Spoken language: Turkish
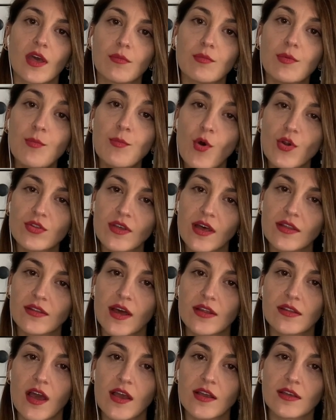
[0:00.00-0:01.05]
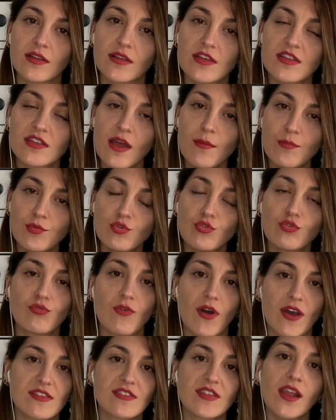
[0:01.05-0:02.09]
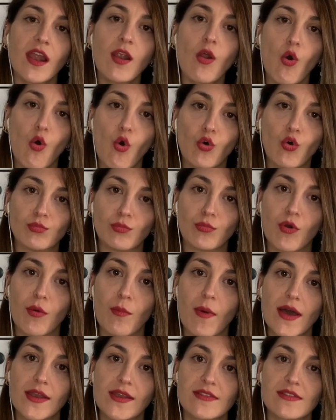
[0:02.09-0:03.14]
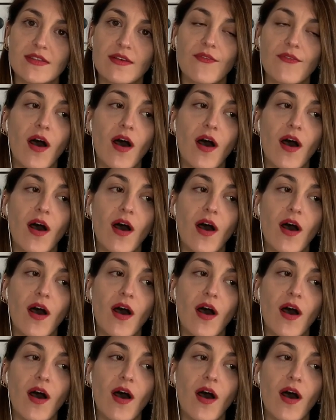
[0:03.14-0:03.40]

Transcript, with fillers: Bu portallarda arkadaşlar bütün üniversiteler olmuyor maalesef.